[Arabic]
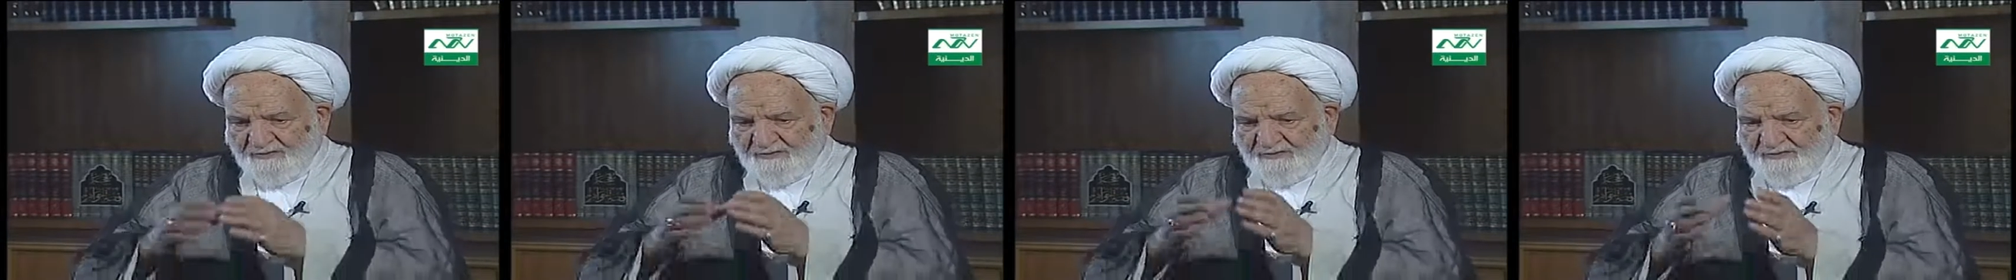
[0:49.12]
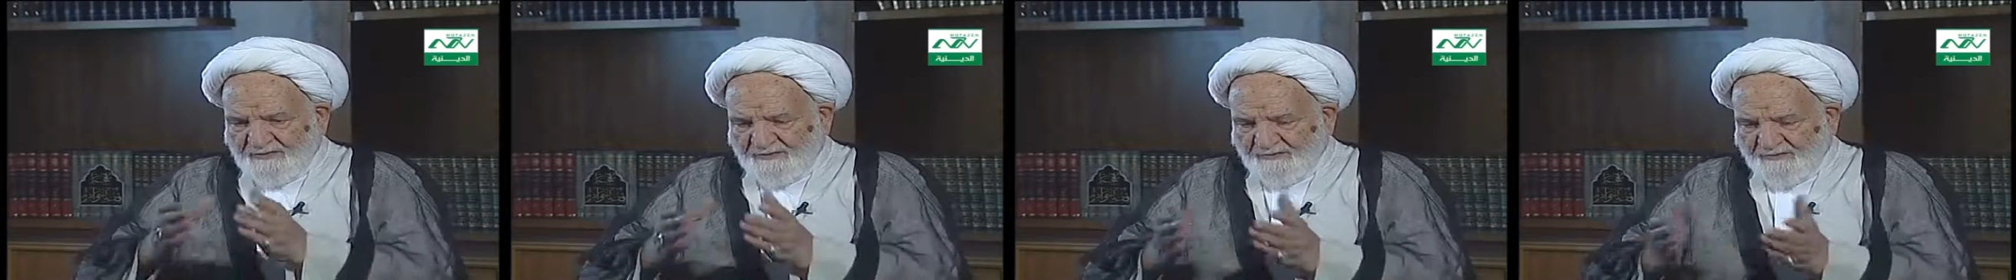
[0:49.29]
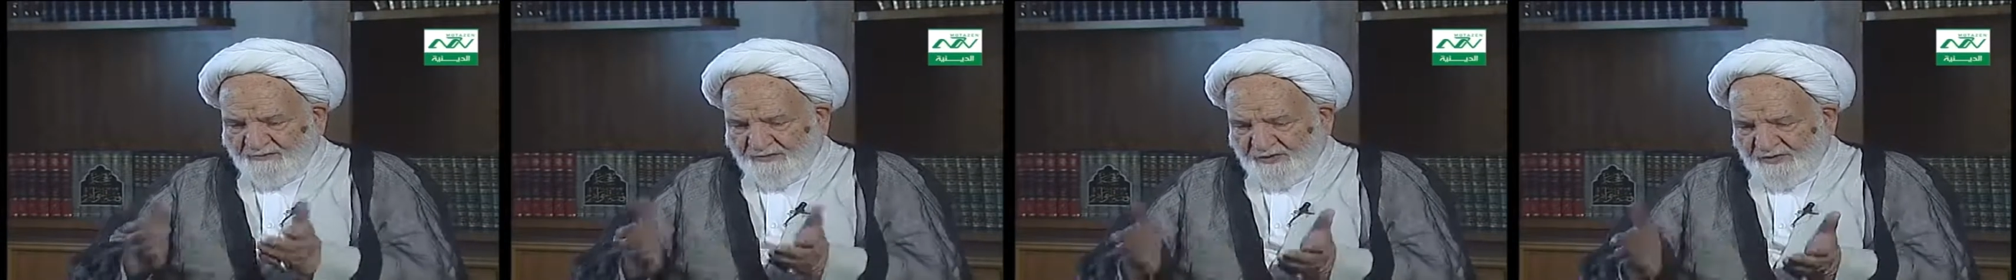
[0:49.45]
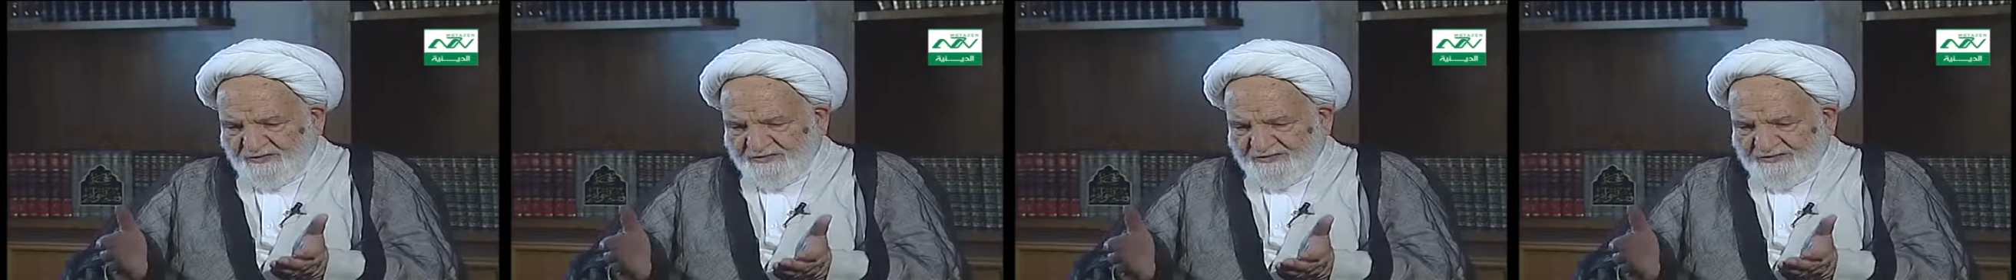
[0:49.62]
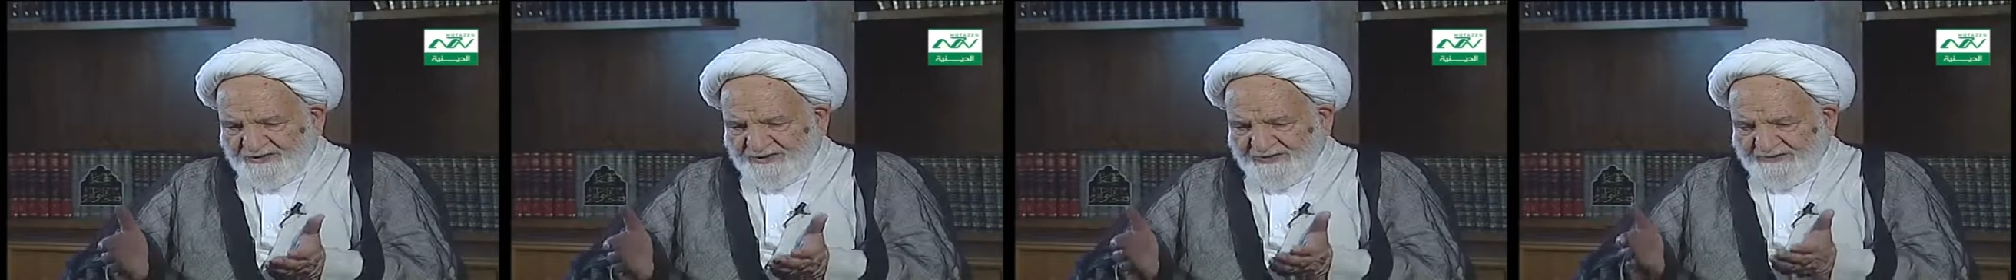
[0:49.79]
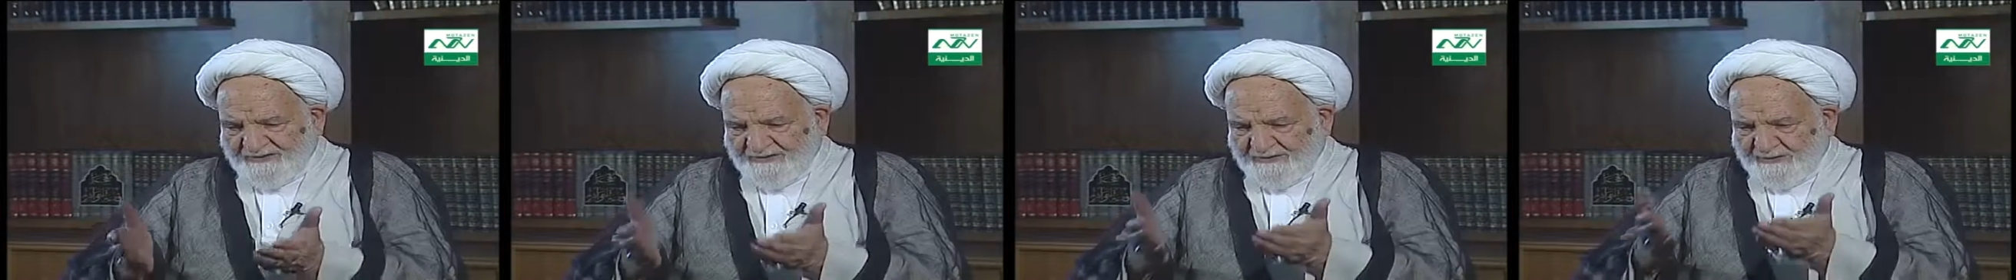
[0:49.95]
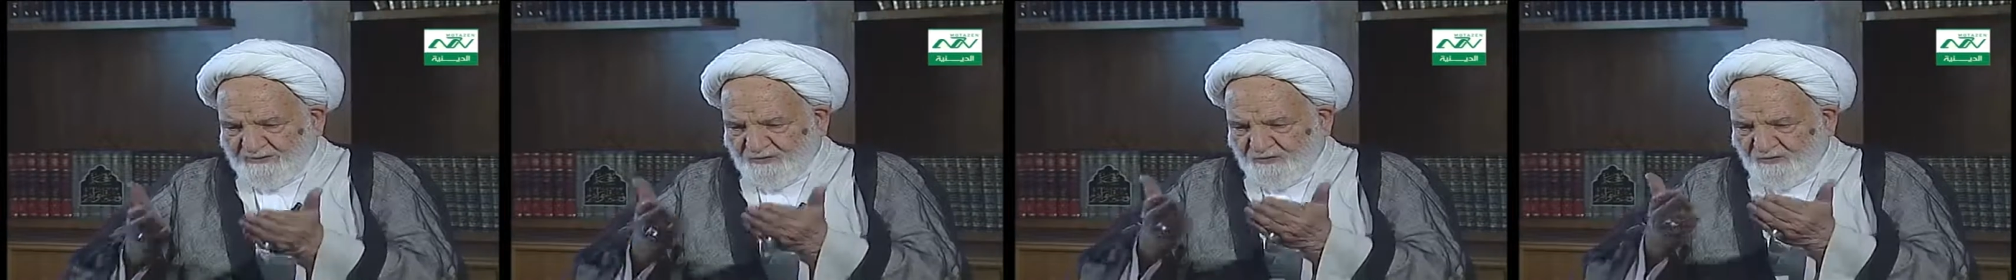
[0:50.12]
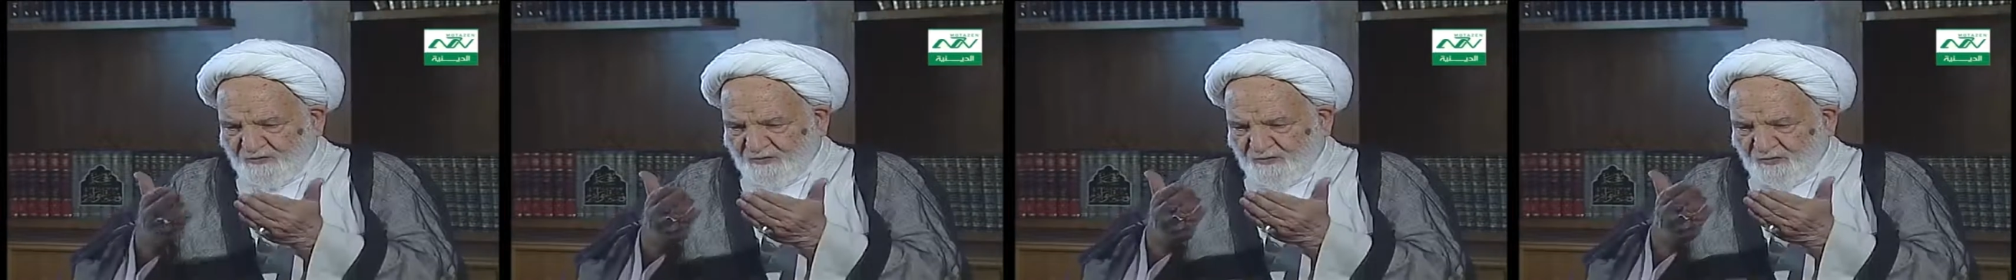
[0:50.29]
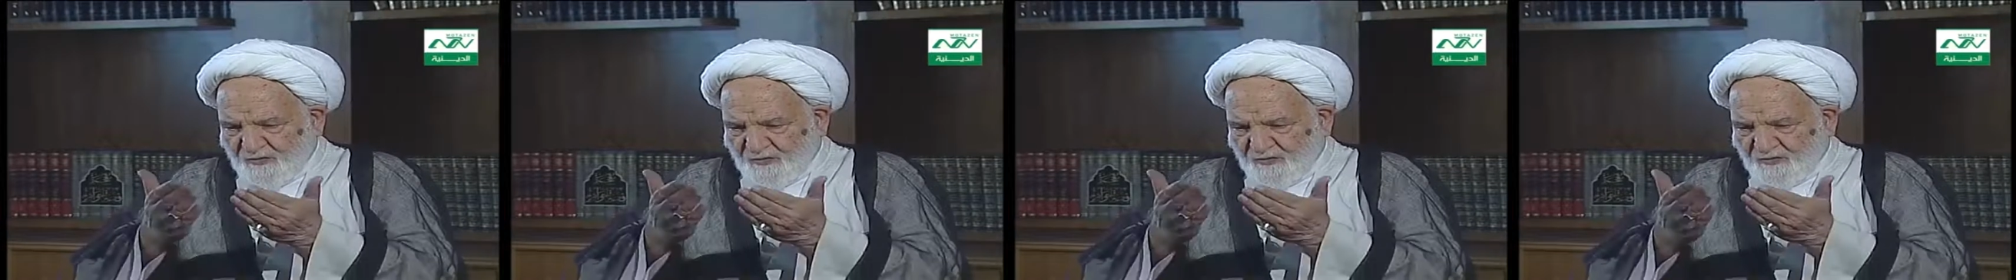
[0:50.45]
بلغوه
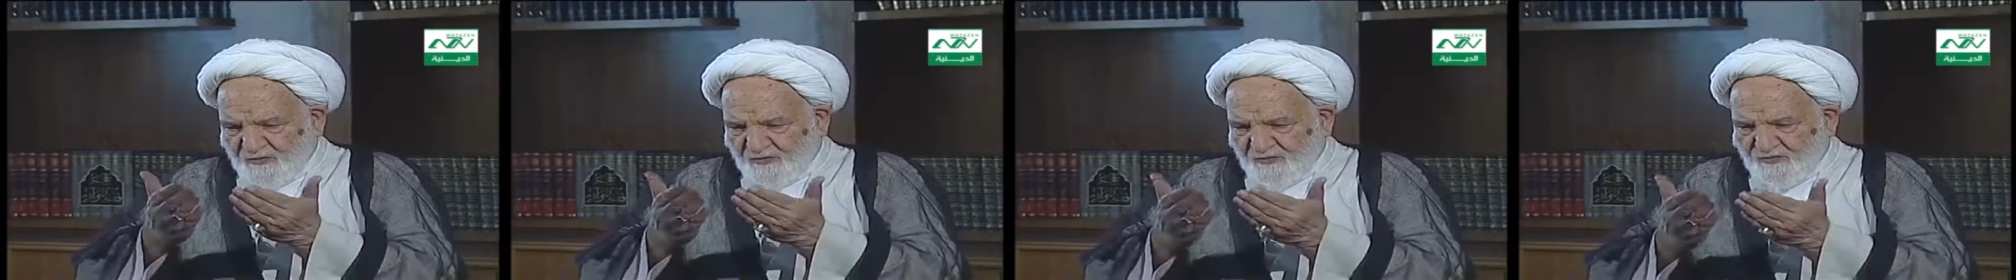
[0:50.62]
سلامي